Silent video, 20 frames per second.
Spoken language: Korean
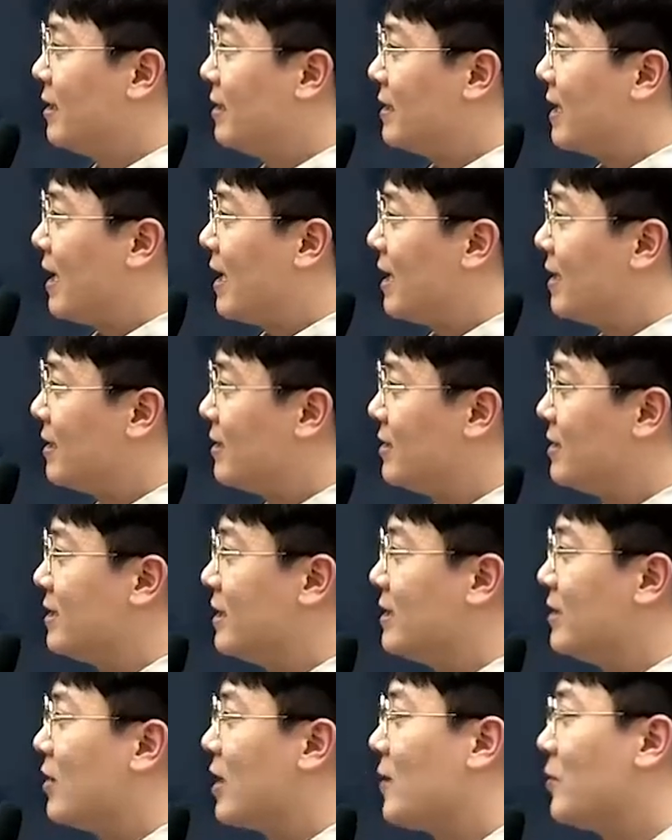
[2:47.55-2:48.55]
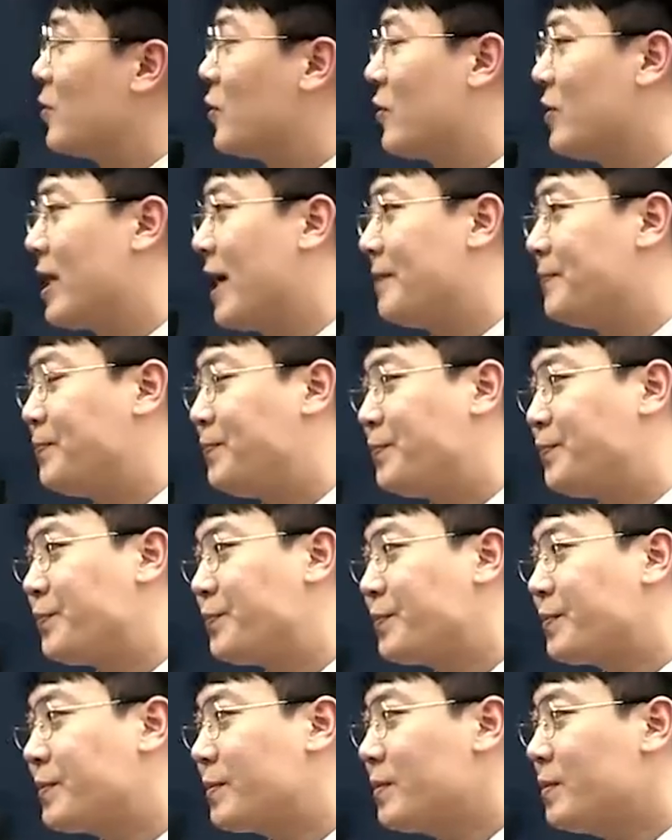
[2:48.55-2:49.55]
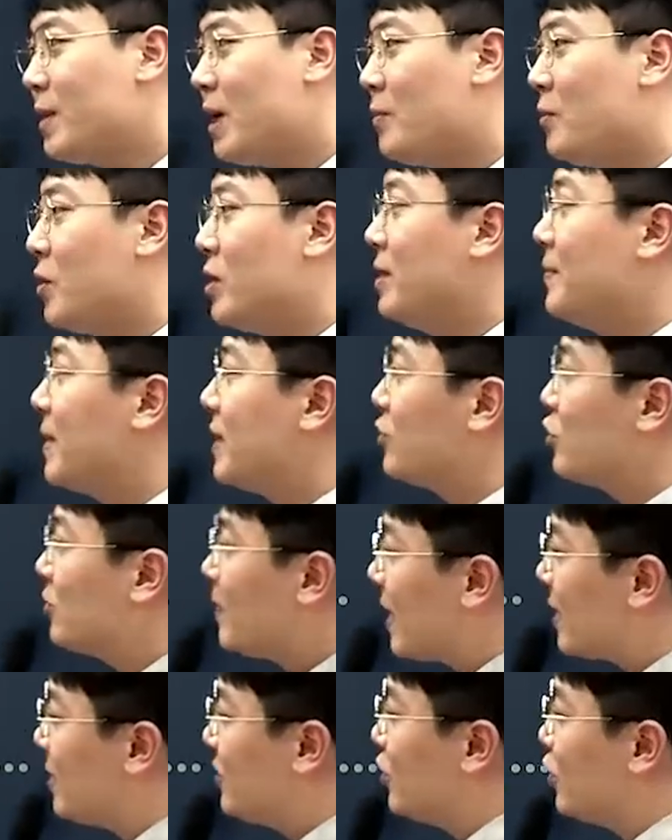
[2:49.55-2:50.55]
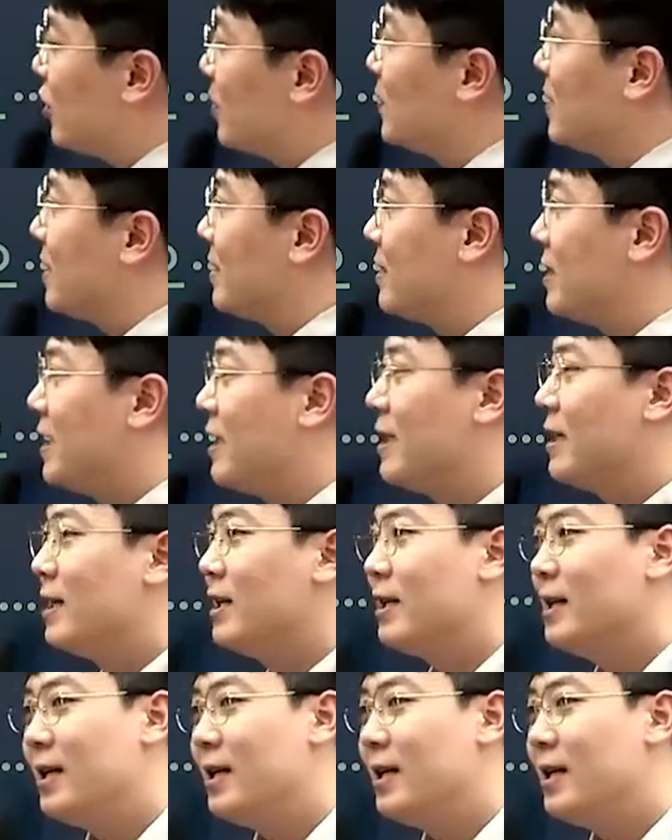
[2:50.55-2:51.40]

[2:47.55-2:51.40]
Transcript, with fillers: 자, 그래서 이제 들어가 볼 건데 뭐 이미 수많은 수험생들이